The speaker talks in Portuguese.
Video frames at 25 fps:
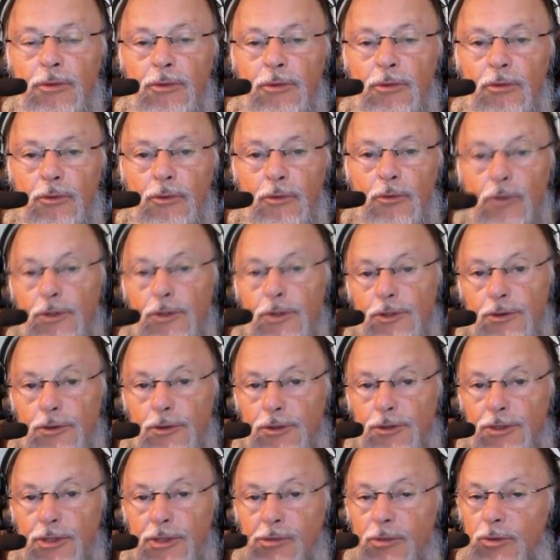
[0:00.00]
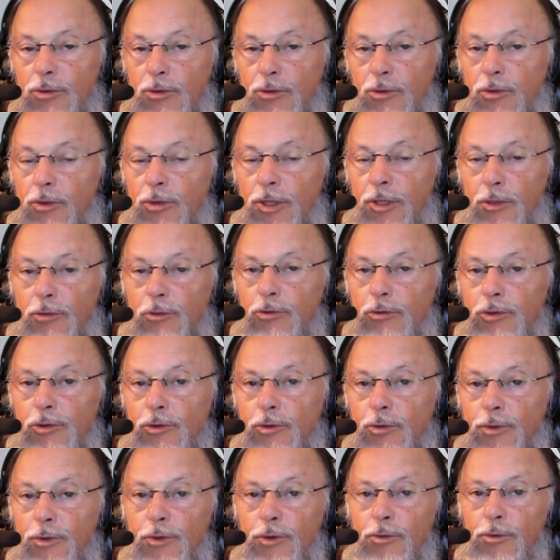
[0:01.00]
Hoje nós estamos
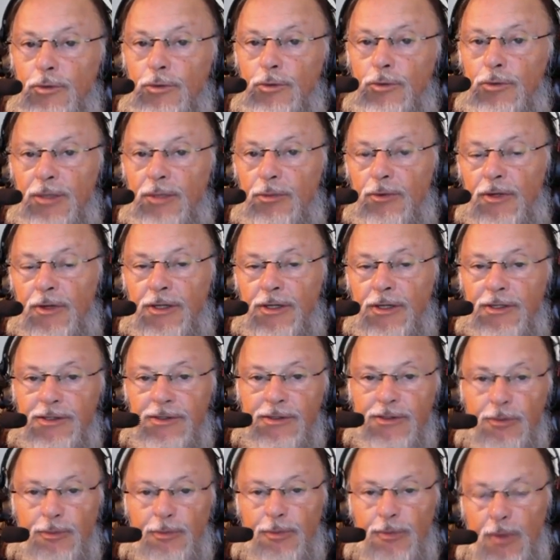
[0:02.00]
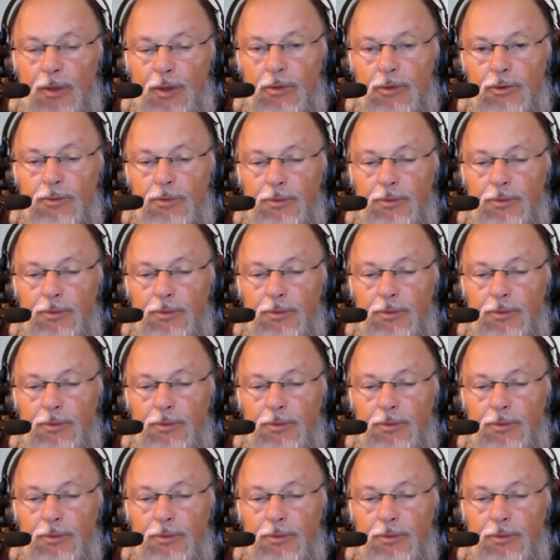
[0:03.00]
reconstruindo o templo aí em São Paulo.